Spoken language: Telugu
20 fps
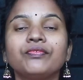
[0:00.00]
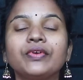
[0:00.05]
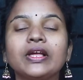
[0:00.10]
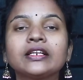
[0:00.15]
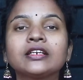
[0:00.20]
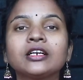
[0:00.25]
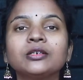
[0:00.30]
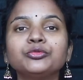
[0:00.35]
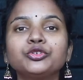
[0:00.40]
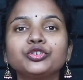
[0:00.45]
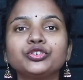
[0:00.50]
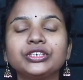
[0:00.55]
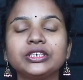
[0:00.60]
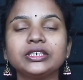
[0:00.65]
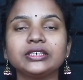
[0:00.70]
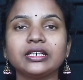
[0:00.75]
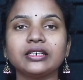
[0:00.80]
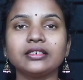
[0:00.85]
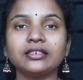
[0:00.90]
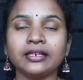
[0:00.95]
వెల్కమ్ టు
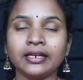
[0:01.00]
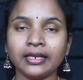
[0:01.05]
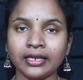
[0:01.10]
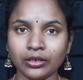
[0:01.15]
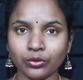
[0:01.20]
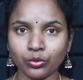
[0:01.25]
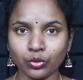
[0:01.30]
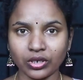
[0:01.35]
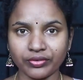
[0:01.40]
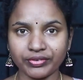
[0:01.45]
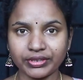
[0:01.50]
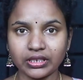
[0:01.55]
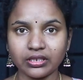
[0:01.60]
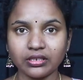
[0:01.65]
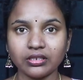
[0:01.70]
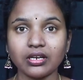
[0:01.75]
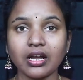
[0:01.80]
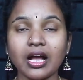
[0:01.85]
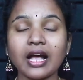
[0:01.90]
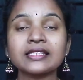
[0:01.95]
టీ టెన్ నేను రేవతి
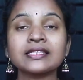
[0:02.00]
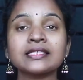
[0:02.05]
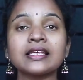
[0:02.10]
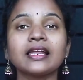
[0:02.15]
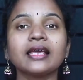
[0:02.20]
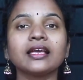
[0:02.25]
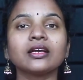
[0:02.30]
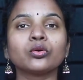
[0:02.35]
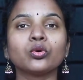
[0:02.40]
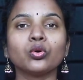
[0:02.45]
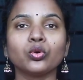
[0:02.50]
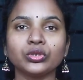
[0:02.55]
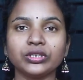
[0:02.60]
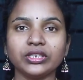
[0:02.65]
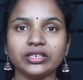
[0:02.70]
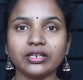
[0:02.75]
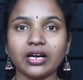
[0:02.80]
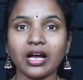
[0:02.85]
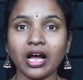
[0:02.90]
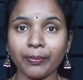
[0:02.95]
అసలే
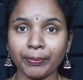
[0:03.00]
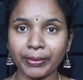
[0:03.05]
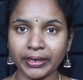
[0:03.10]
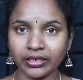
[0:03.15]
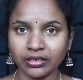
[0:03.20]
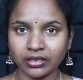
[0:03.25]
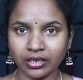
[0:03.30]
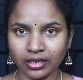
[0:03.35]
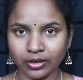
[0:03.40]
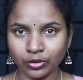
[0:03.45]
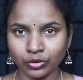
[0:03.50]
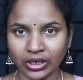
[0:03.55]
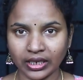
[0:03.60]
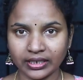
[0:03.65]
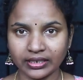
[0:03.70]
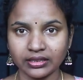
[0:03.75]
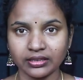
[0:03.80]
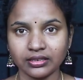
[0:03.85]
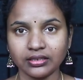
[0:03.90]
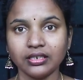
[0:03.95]
కోతి ఆపై కళ్ళు
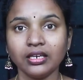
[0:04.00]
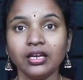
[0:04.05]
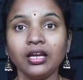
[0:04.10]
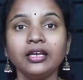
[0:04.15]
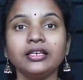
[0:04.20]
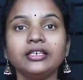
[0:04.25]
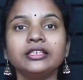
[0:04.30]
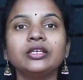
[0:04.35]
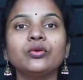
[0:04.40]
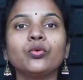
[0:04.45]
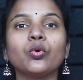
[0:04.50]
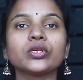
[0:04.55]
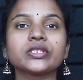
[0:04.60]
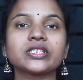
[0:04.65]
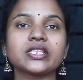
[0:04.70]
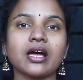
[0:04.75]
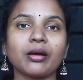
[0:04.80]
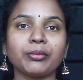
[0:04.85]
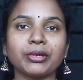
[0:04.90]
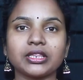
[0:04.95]
తాగింది ఇది ఓ
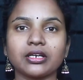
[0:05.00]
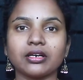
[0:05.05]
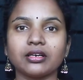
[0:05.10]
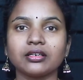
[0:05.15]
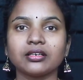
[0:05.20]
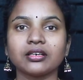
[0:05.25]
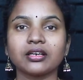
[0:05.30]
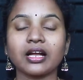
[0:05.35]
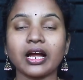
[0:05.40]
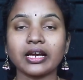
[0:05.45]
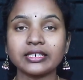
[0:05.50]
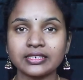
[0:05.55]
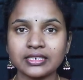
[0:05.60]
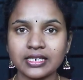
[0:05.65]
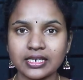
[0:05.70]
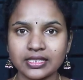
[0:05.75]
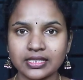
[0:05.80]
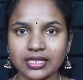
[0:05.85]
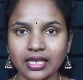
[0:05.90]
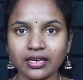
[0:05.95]
సామెత కట్
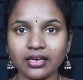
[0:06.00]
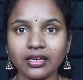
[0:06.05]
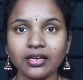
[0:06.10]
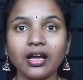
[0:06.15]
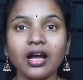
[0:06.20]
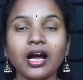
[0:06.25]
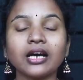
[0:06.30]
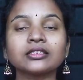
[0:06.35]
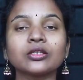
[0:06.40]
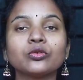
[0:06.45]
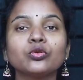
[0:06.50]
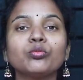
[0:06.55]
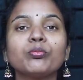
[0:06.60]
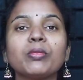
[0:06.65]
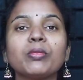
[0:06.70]
చేస్తే అతను